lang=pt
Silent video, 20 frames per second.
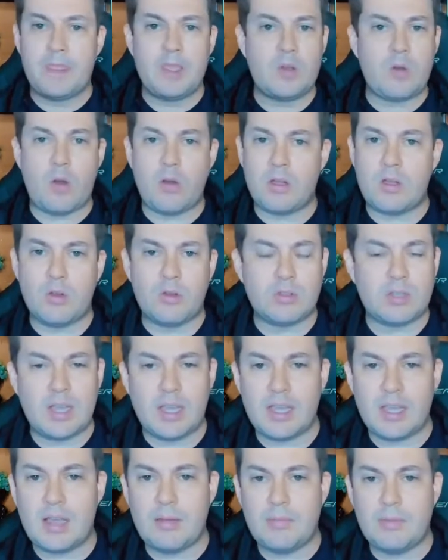de qualquer
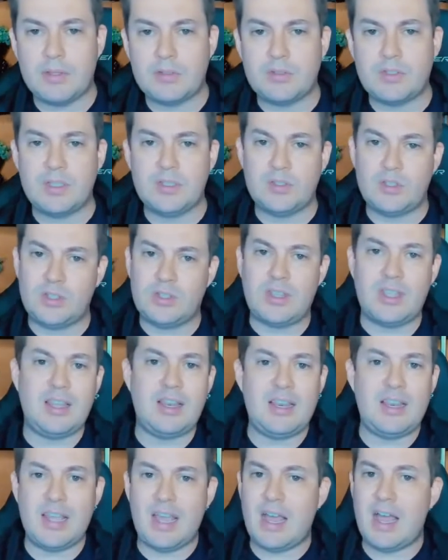outro carregamento, seja de
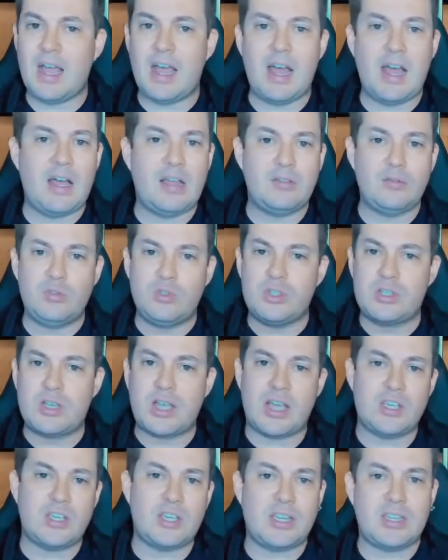telhado, de
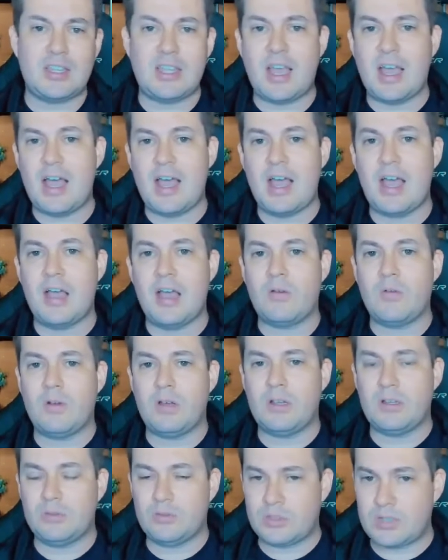caixa
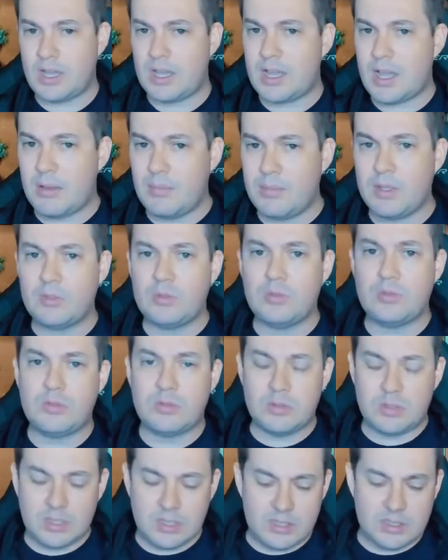d'água, os
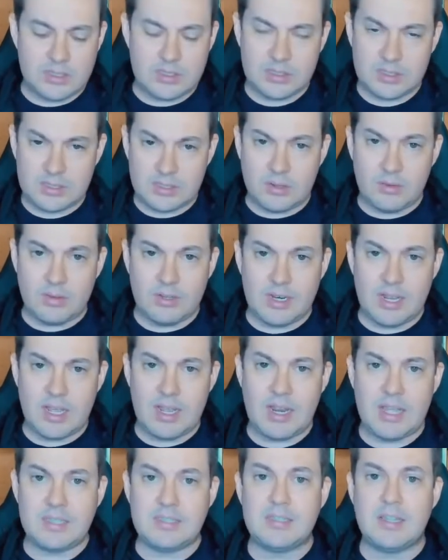carregamentos que são
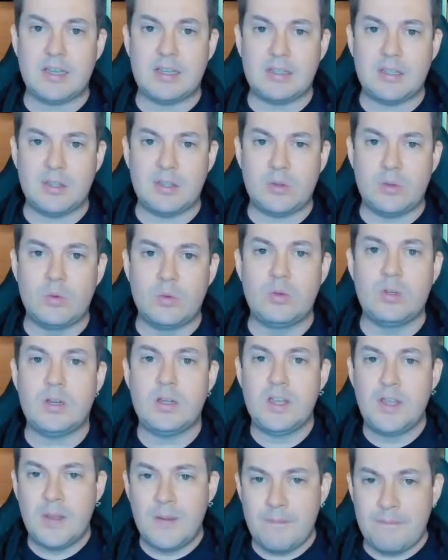inerentes da
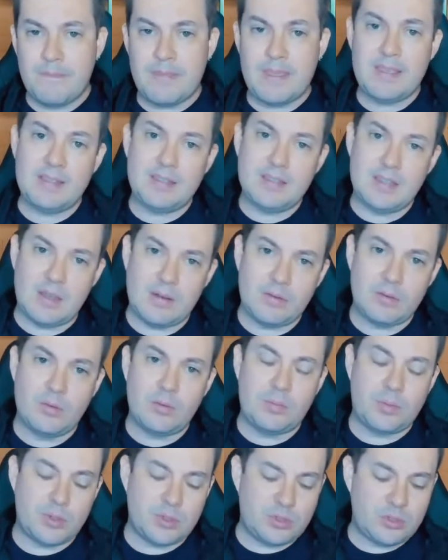arquitetura e da,
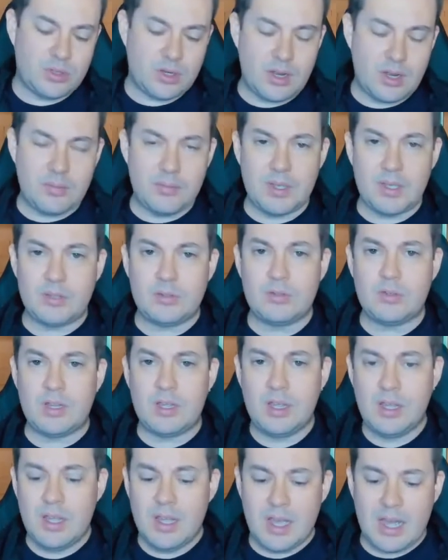do posicionamento,
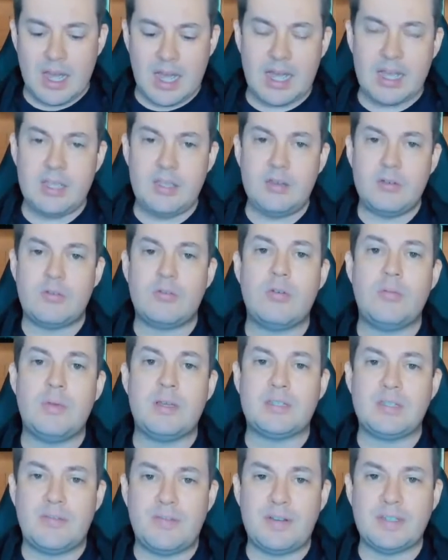né? Aí eu
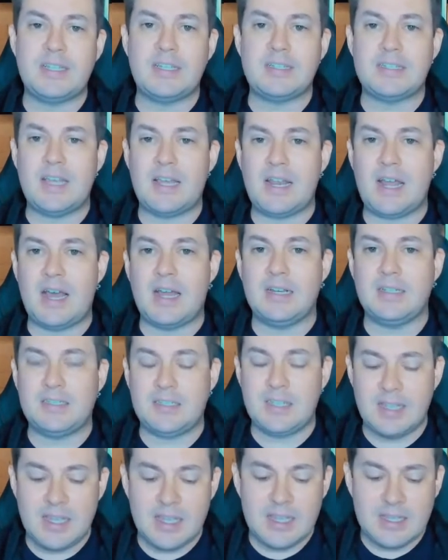começo a fazer as
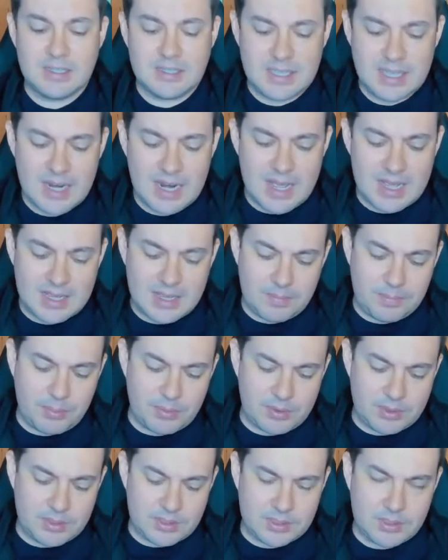análises. Será que a
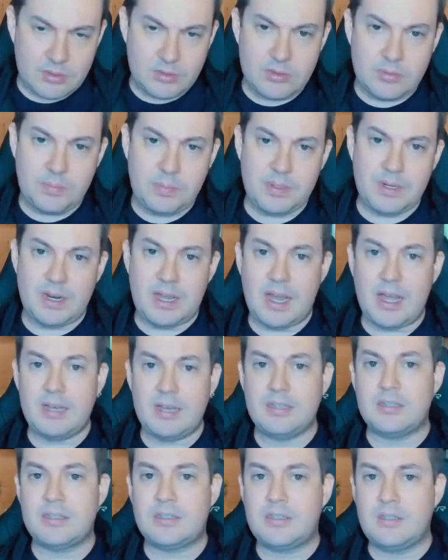posição de
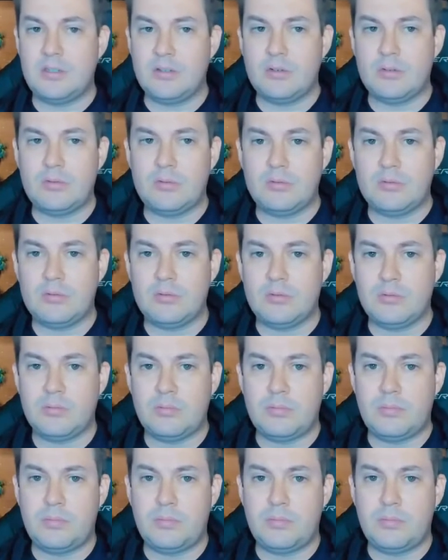pilares que eu